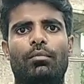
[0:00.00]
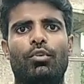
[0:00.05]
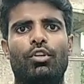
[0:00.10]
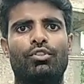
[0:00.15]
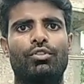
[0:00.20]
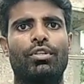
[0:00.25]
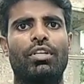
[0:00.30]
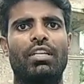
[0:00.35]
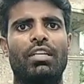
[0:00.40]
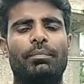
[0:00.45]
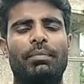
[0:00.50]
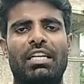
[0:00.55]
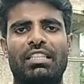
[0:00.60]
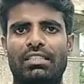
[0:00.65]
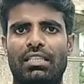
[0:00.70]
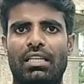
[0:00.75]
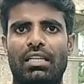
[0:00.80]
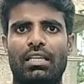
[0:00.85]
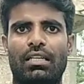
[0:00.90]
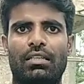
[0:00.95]
বছরে
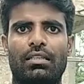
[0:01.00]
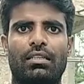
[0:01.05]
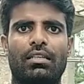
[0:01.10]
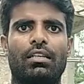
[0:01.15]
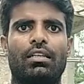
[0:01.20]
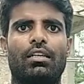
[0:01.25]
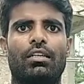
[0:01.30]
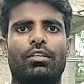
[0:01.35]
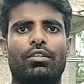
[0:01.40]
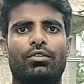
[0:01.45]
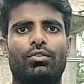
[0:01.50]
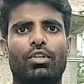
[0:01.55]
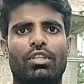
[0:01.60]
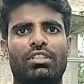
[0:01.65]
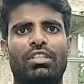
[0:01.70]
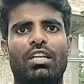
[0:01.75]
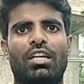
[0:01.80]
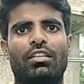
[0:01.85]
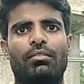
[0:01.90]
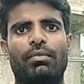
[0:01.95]
পাঁচ লাখ
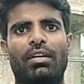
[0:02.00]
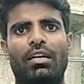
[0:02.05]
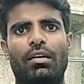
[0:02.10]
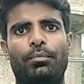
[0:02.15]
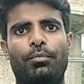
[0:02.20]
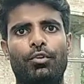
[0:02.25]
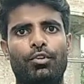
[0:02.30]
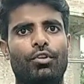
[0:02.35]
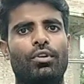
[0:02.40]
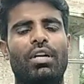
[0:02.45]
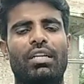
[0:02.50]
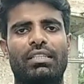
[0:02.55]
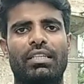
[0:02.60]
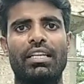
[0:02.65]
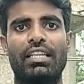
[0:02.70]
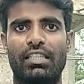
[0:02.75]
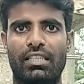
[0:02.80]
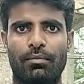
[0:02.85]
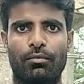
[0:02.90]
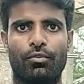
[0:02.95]
দশ লাখ বা পনেরো লাখ
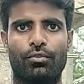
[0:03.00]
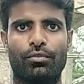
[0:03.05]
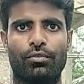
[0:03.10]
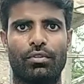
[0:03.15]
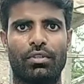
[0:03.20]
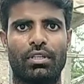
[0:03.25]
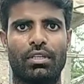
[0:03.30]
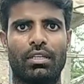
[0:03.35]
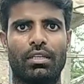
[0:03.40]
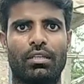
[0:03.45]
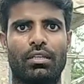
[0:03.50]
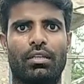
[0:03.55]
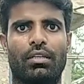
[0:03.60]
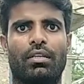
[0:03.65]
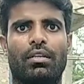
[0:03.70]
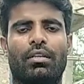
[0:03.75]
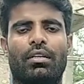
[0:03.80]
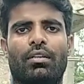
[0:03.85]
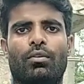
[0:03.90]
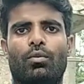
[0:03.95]
টাকা ইনকাম করুন
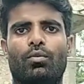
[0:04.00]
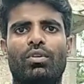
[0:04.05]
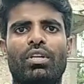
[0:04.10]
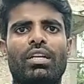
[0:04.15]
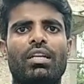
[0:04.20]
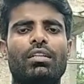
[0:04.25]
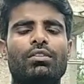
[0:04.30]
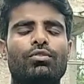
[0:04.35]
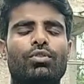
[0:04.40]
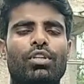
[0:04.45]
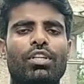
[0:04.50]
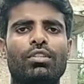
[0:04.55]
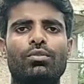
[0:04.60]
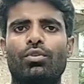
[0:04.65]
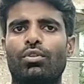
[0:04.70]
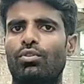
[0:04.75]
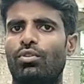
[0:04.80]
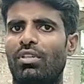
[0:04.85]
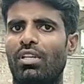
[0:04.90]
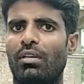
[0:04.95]
ওনারা সঠিক
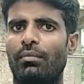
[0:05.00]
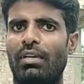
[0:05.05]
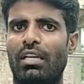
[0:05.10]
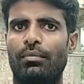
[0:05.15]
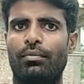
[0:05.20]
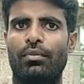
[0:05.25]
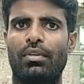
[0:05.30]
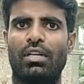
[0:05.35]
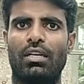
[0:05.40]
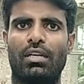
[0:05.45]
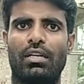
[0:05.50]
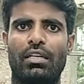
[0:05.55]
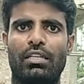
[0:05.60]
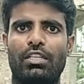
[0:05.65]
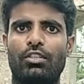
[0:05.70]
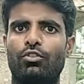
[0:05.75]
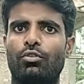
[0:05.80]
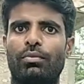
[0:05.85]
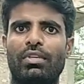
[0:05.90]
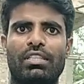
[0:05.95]
তথ্যটা
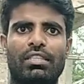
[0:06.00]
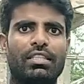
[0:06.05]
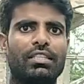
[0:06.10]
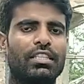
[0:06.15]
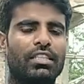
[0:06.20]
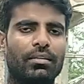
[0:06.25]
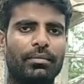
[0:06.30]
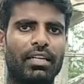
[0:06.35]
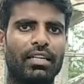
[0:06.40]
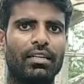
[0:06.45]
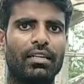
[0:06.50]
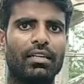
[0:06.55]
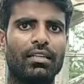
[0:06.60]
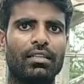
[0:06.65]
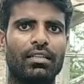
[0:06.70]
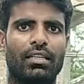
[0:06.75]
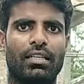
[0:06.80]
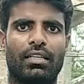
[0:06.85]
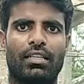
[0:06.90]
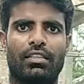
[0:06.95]
ইউটিউবে এসে দিতে পারে না
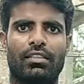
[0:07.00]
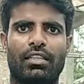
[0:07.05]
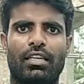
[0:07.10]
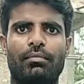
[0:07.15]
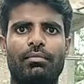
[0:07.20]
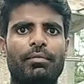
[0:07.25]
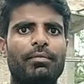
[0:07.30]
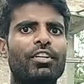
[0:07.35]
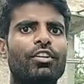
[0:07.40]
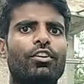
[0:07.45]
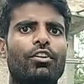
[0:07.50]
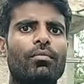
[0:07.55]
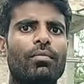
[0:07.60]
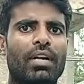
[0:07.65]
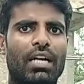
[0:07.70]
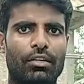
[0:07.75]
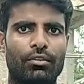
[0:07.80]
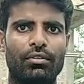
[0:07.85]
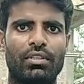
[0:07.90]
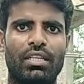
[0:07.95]
তার বিভিন্ন রকম
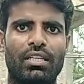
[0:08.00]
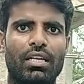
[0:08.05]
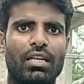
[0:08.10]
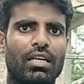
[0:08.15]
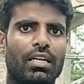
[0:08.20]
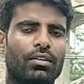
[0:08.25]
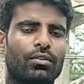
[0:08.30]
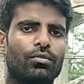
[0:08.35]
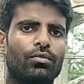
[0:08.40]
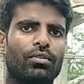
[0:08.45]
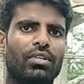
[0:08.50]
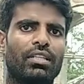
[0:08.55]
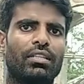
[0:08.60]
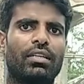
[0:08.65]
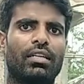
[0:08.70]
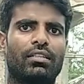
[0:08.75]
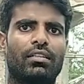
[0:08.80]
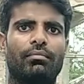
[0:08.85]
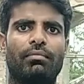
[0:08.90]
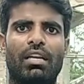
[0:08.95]
কারণ থাকে কারণ
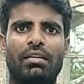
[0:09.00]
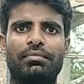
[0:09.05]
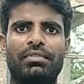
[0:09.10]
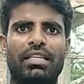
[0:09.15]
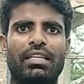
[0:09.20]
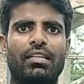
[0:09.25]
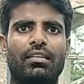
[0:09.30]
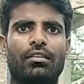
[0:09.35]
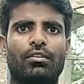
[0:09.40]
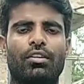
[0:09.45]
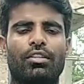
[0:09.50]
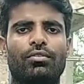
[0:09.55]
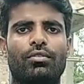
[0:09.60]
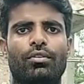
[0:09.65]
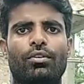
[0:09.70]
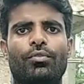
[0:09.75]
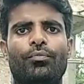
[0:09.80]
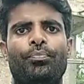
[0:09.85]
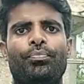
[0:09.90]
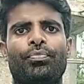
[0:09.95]
ওনাদের একটা ব্যবসায়িক হয়তো